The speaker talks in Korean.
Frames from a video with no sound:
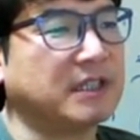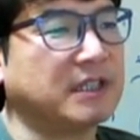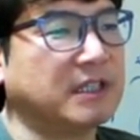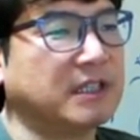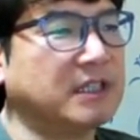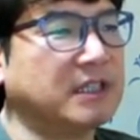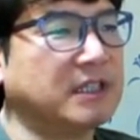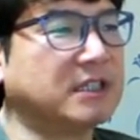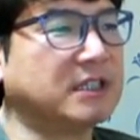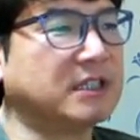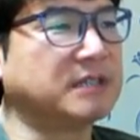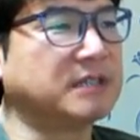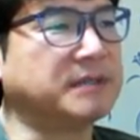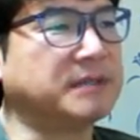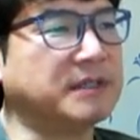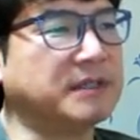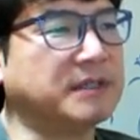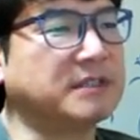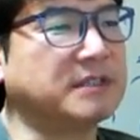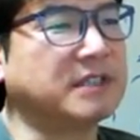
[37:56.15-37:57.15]
인크립션
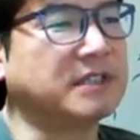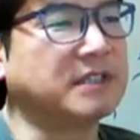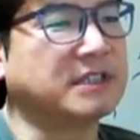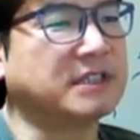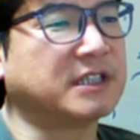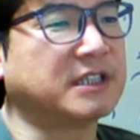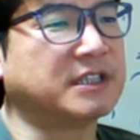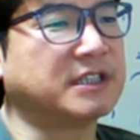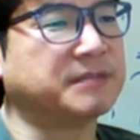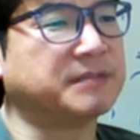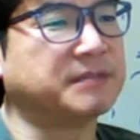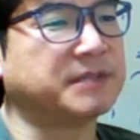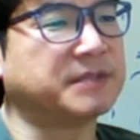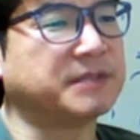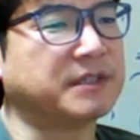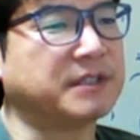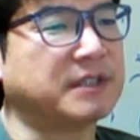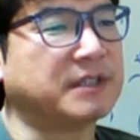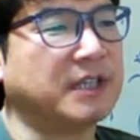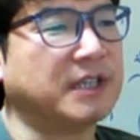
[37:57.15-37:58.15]
했으니까 디크립션
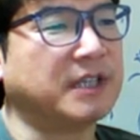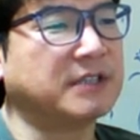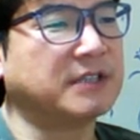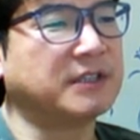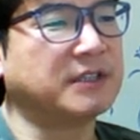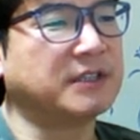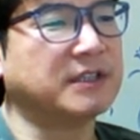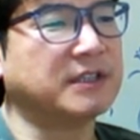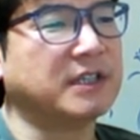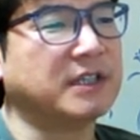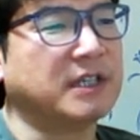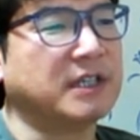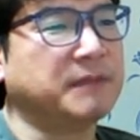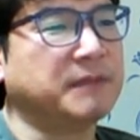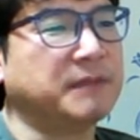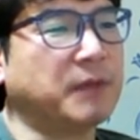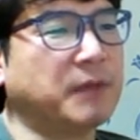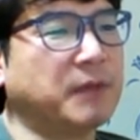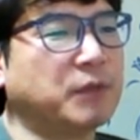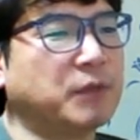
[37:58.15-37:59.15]
해서
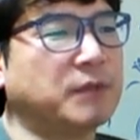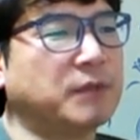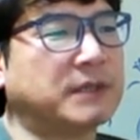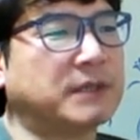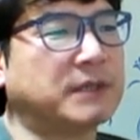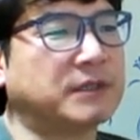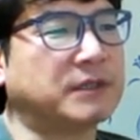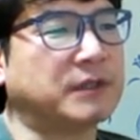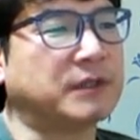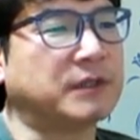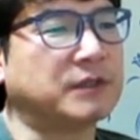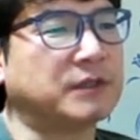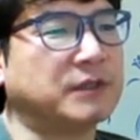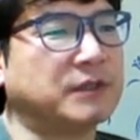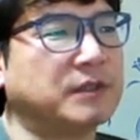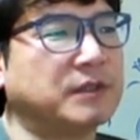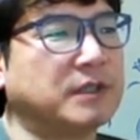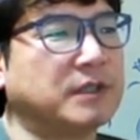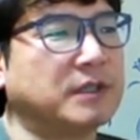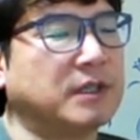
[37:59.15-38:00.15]
평문을 만드는 거죠
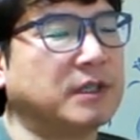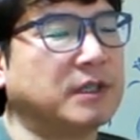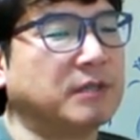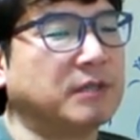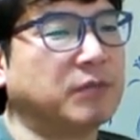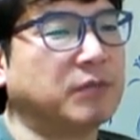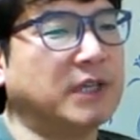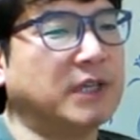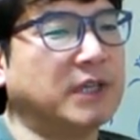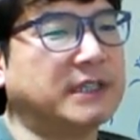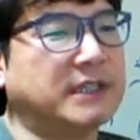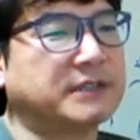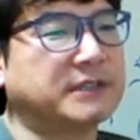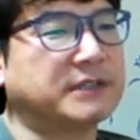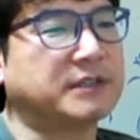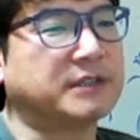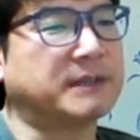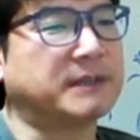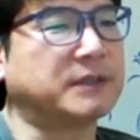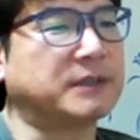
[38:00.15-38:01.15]
플레인
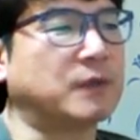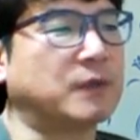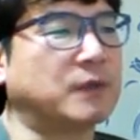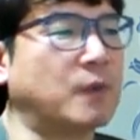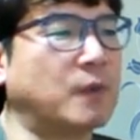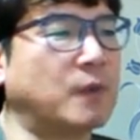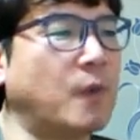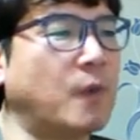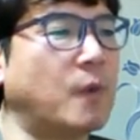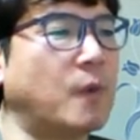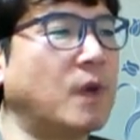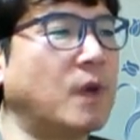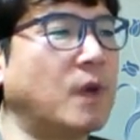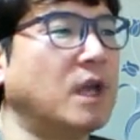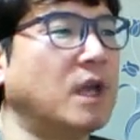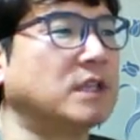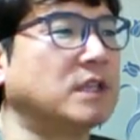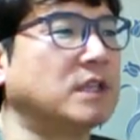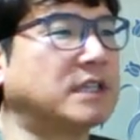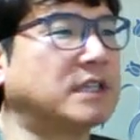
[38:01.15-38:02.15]
텍스트를 만드는 거고
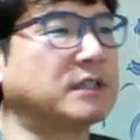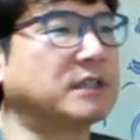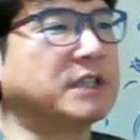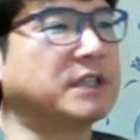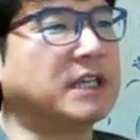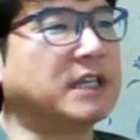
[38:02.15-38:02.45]
자 그래서 키